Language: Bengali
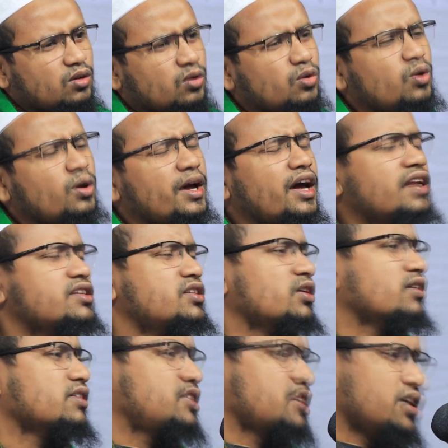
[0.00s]
রুহের
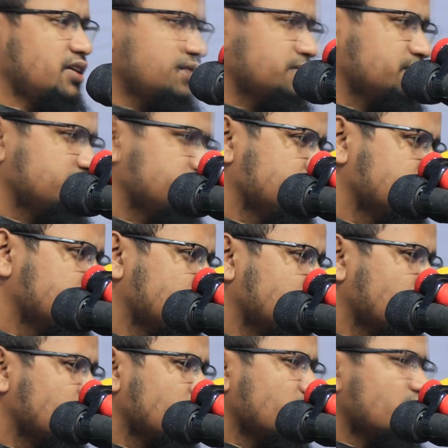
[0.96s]
জগতে
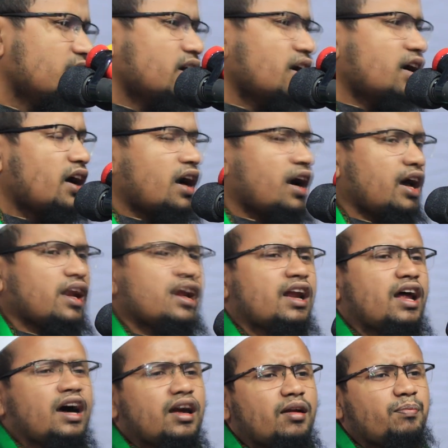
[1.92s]

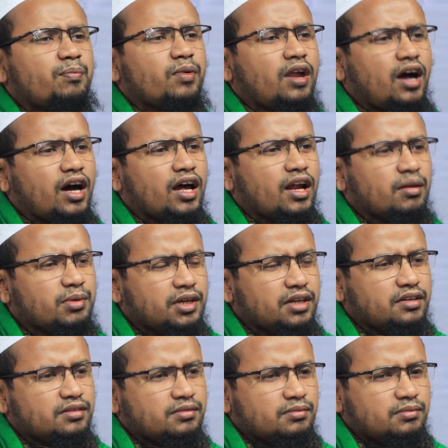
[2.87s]
আল্লাহ রব্দুল
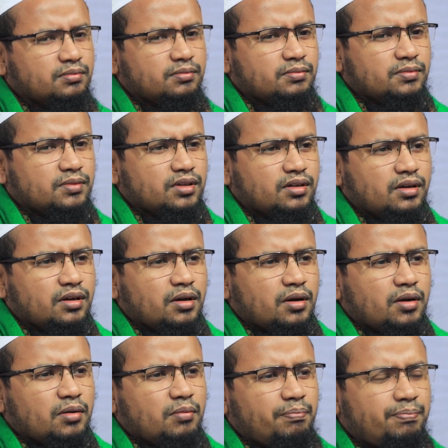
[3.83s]
আলমিন
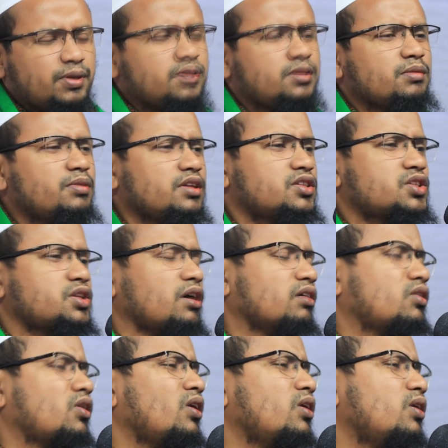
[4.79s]
পৃথিবীর
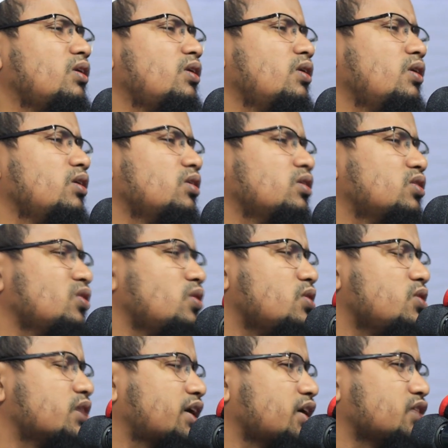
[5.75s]
সকল
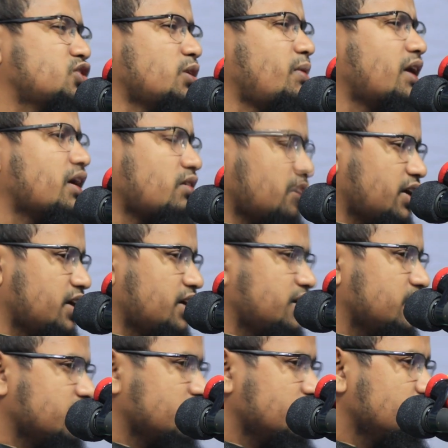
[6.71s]
রুহকে জমা করে
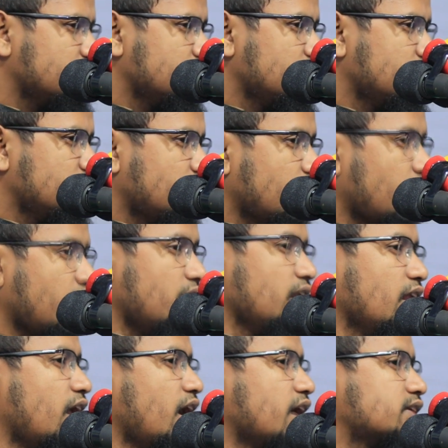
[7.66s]

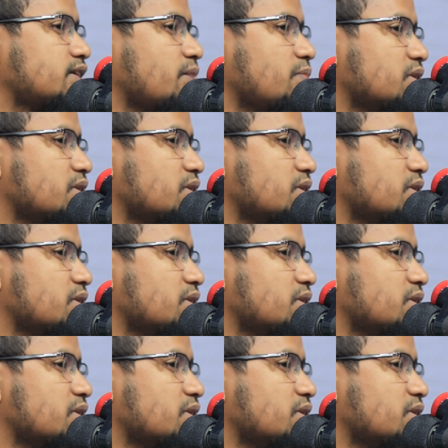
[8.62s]
আল্লাহ একটা